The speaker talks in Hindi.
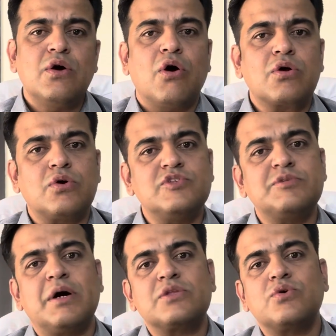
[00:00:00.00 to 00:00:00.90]
और कौन सी
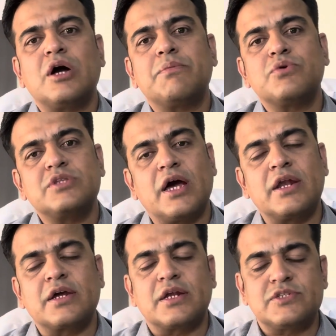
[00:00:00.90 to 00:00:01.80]
बातों का आपको ध्यान
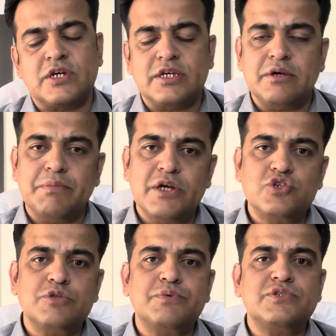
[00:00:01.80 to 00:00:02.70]
रखना चाहिए मैं
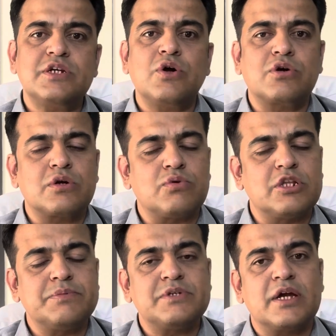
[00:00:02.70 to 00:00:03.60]
जोधपुर से डॉक्टर
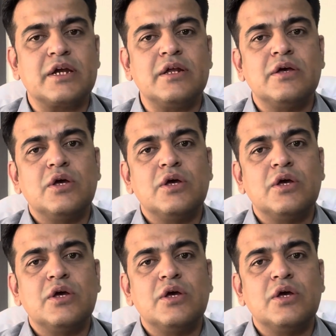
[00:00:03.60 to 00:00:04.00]
कुलदीप जहांगीर